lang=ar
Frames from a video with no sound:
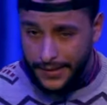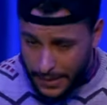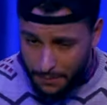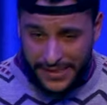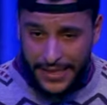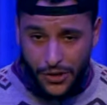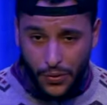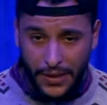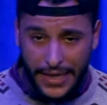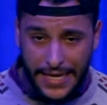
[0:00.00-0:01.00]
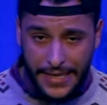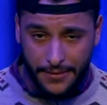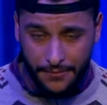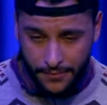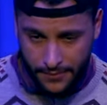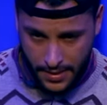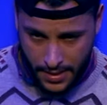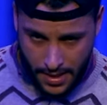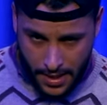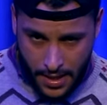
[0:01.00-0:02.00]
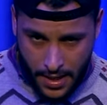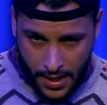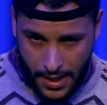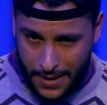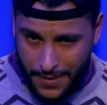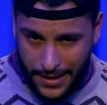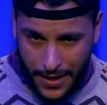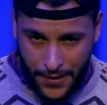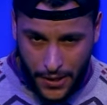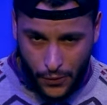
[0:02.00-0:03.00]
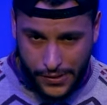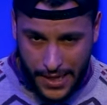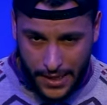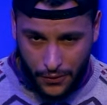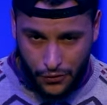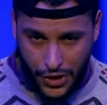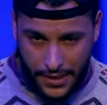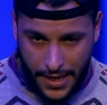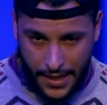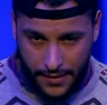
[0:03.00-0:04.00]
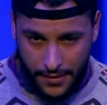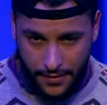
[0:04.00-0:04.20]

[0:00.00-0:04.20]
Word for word: طبس راسه كالعادة إنما القضية سهلة جدا